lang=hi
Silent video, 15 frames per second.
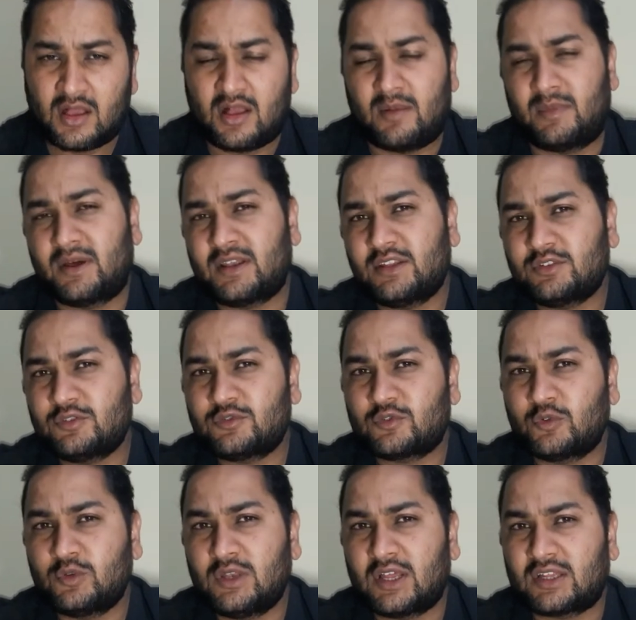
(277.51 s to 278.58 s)
हमारा जो
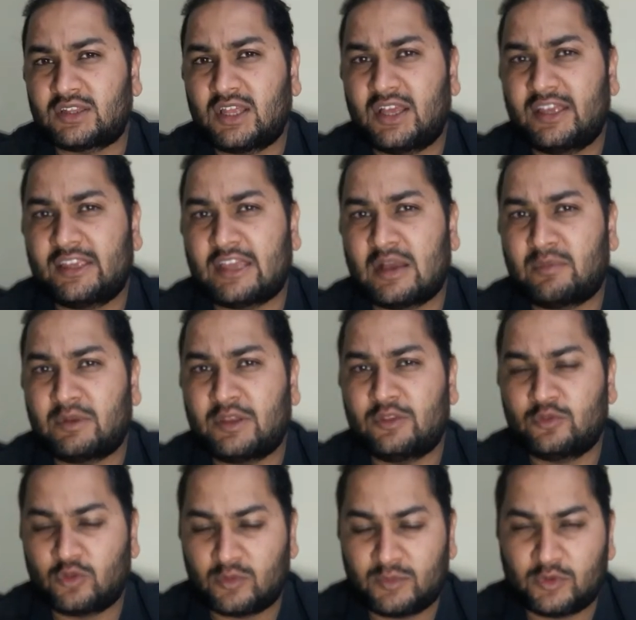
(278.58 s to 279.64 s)
जोन लगता है यहाँ पर
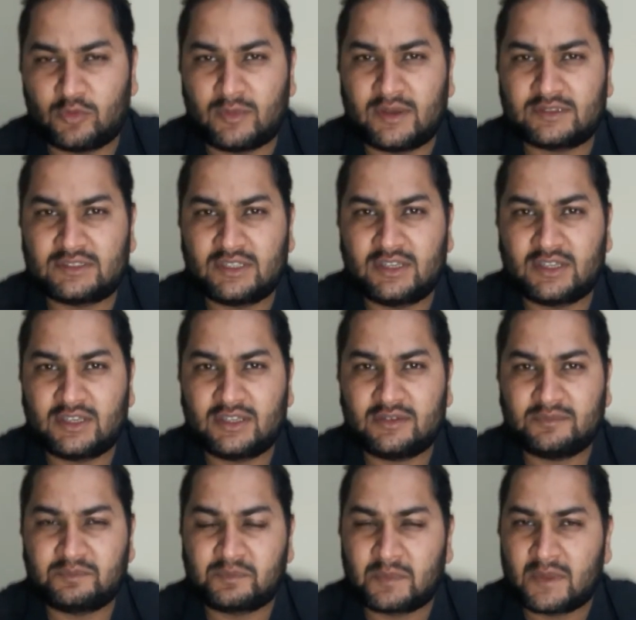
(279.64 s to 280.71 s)
इंदौर में गुमास्ता नगर
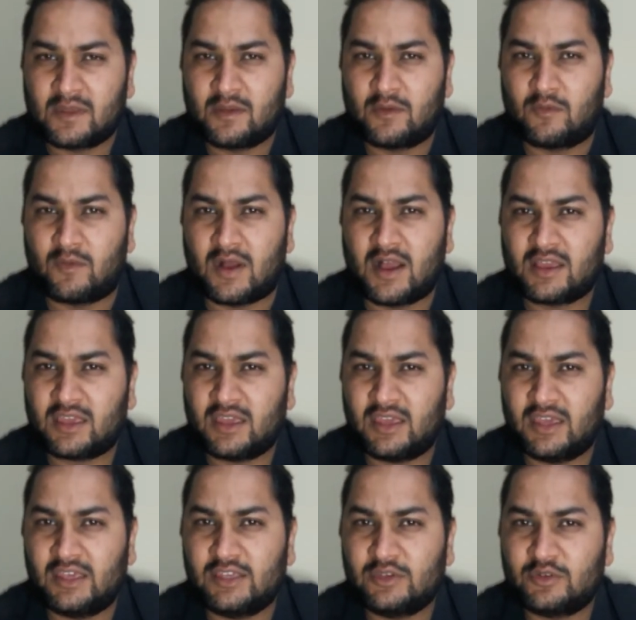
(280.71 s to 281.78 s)
वहाँ के
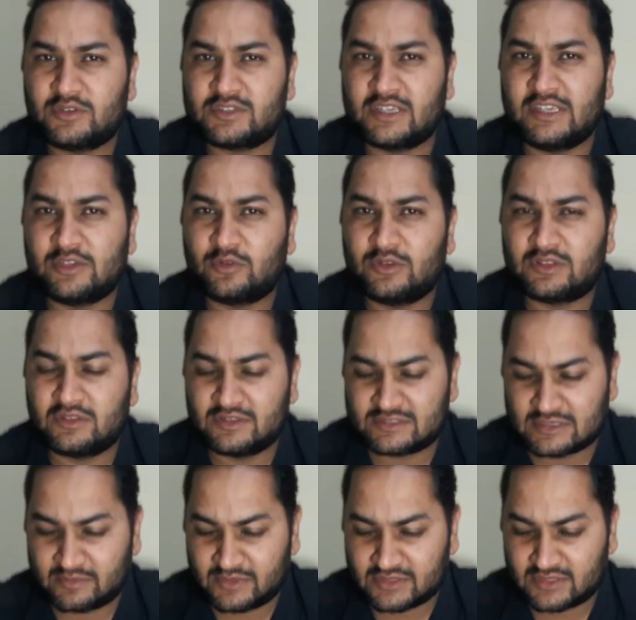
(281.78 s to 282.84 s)
ए e और जेई e को इतनी
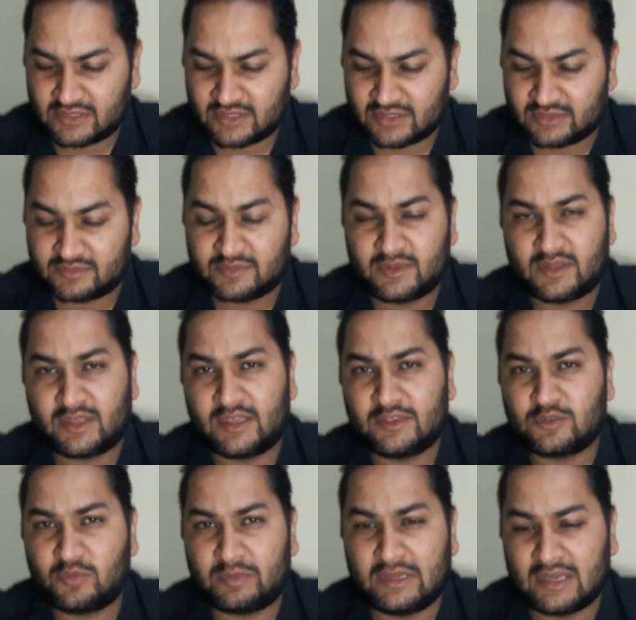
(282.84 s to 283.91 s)
समझ नहीं है ये
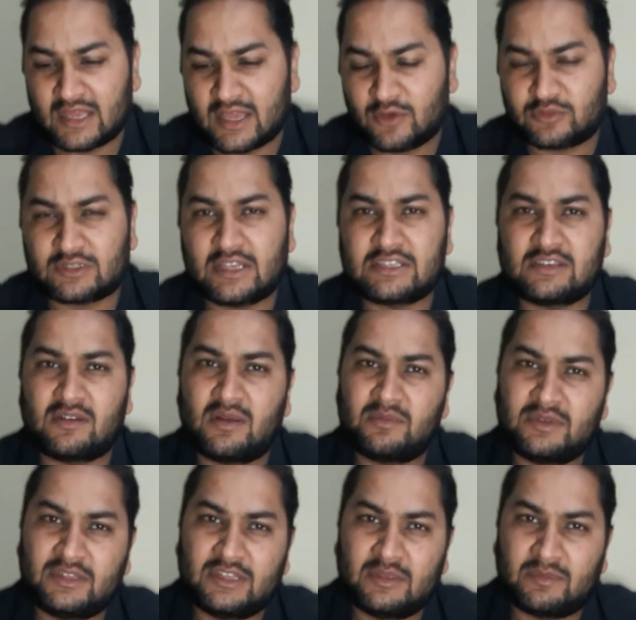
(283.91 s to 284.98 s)
जो बिल आया उसका जवाब
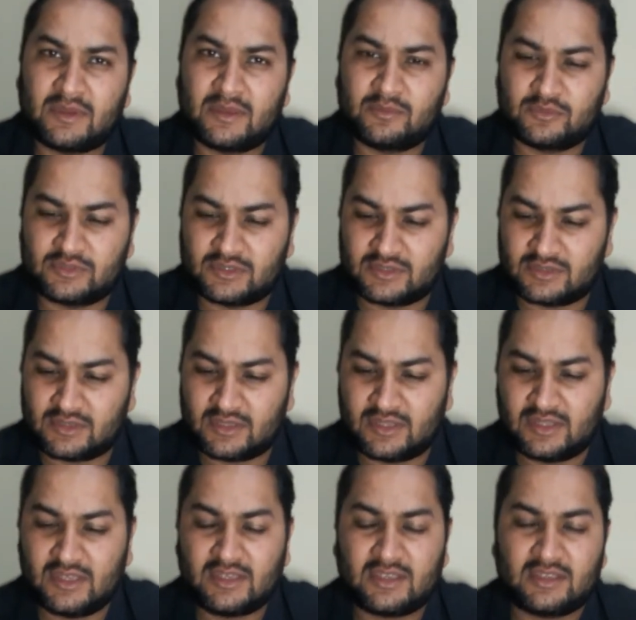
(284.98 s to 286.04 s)
नहीं दे पाया मुझे कि
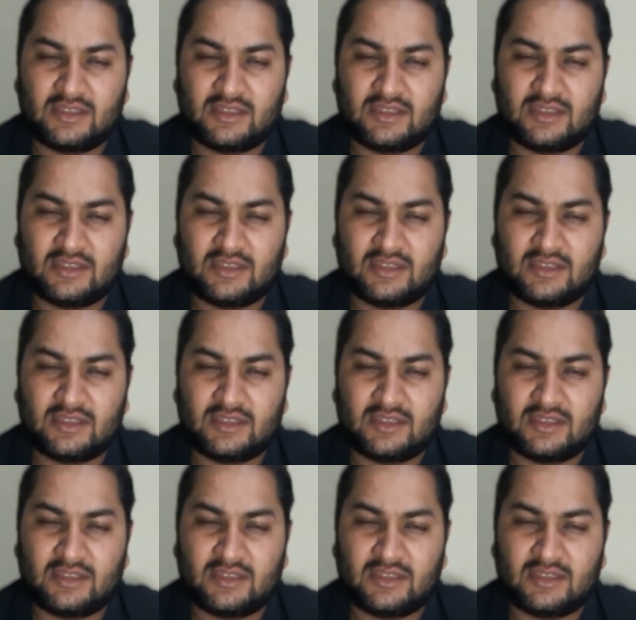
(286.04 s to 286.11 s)
ये